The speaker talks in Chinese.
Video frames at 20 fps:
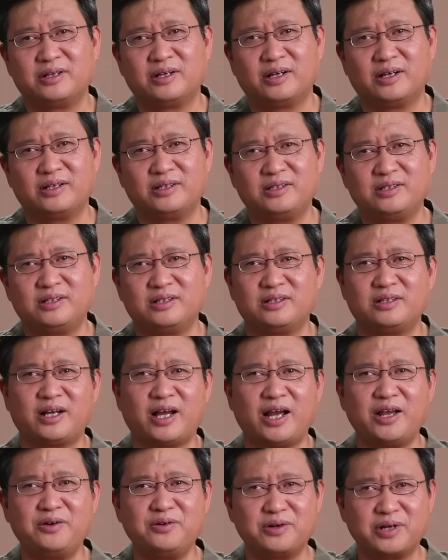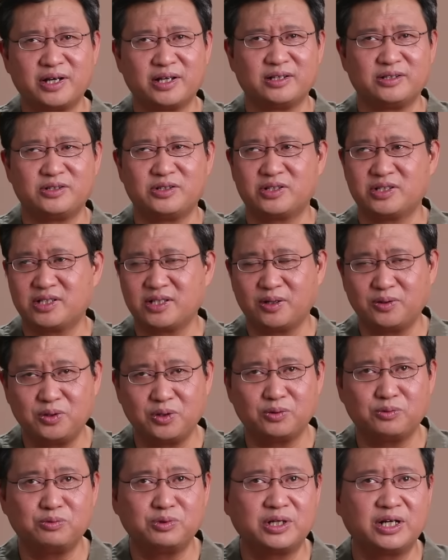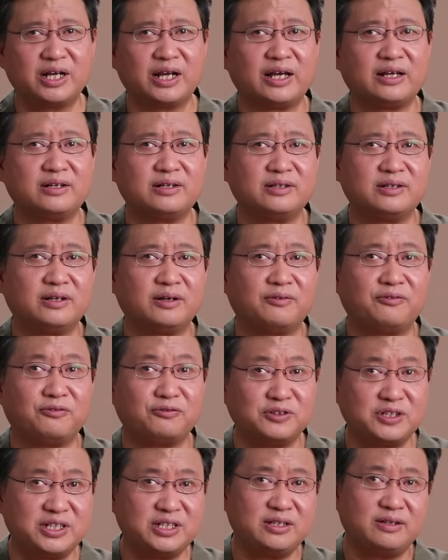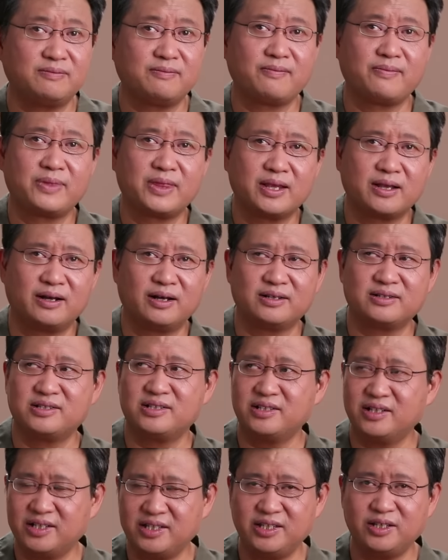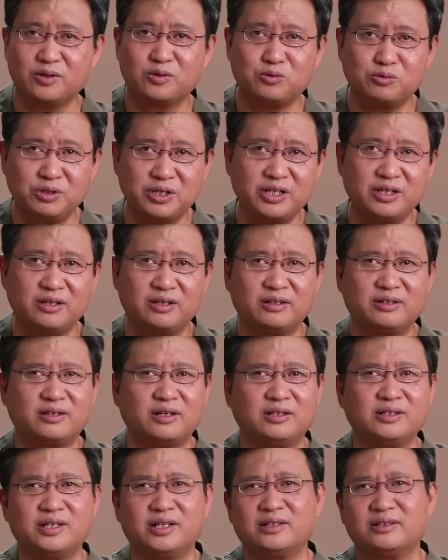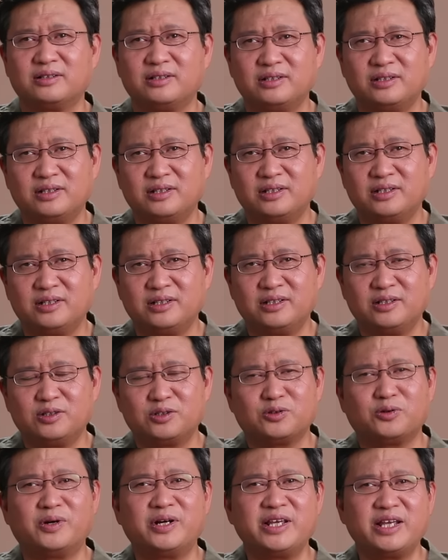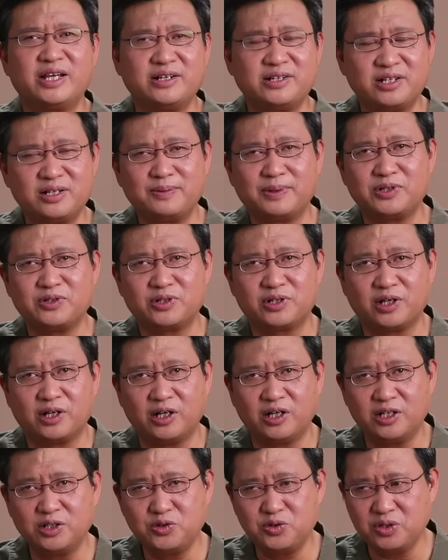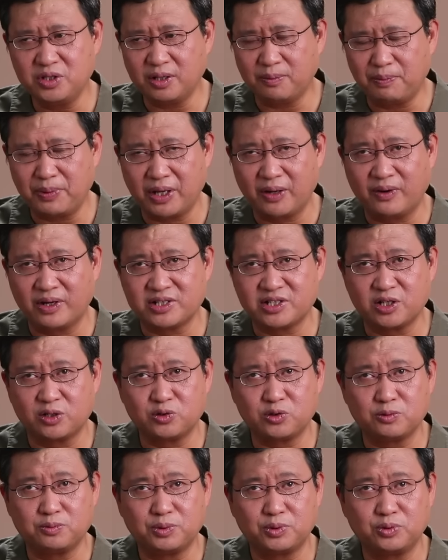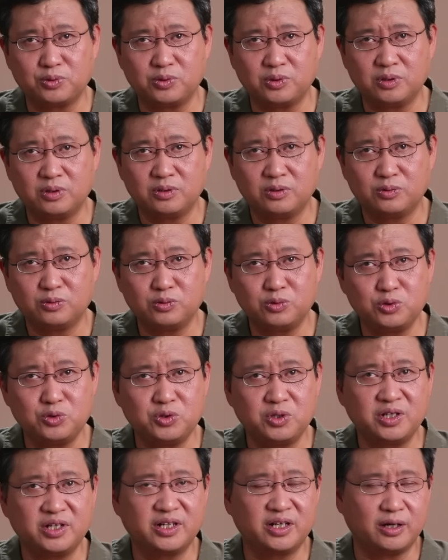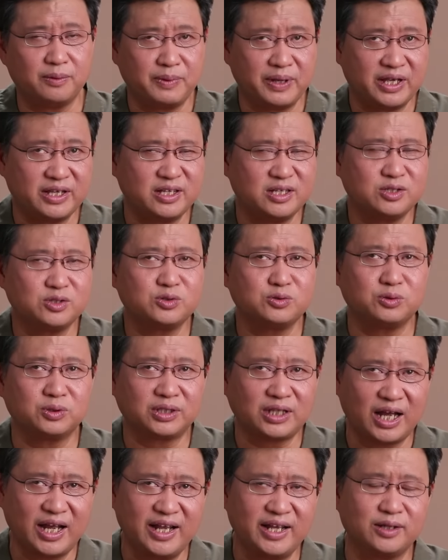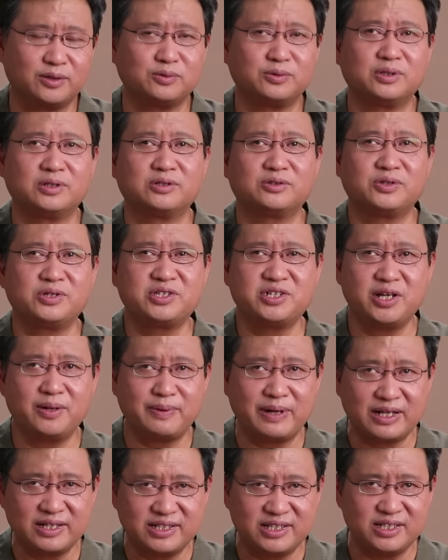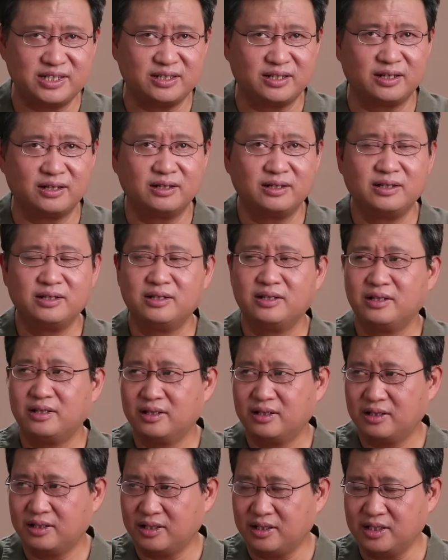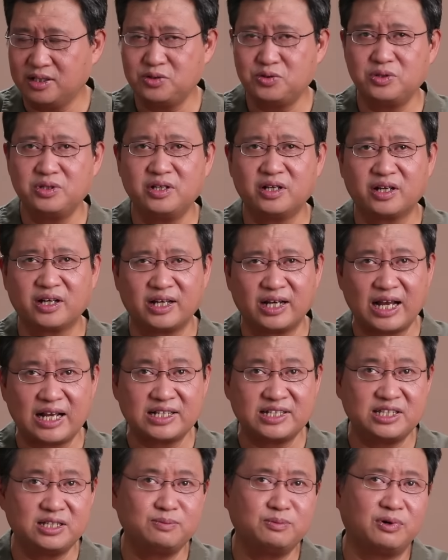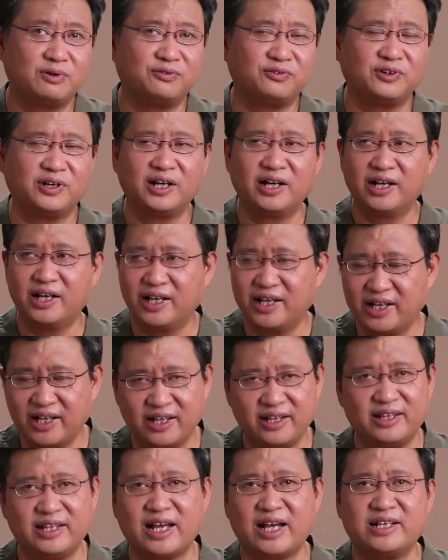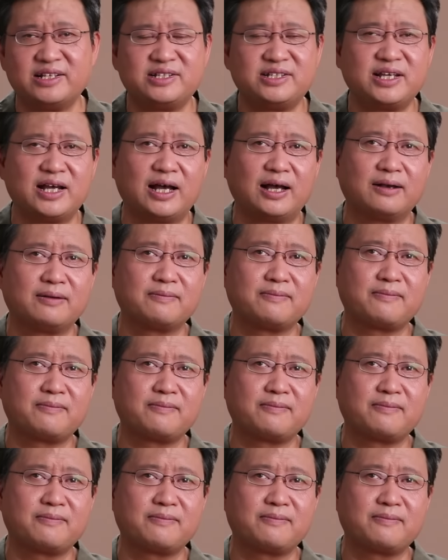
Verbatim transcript: 啊，你还有可能就是遭遇乌克兰人的伏击啊、侧翼孤立等等。 总而言之吧，就是俄军的变化招数不多，乌军可变因素太多，所以这盘棋呢，俄军的格拉西莫夫很难下。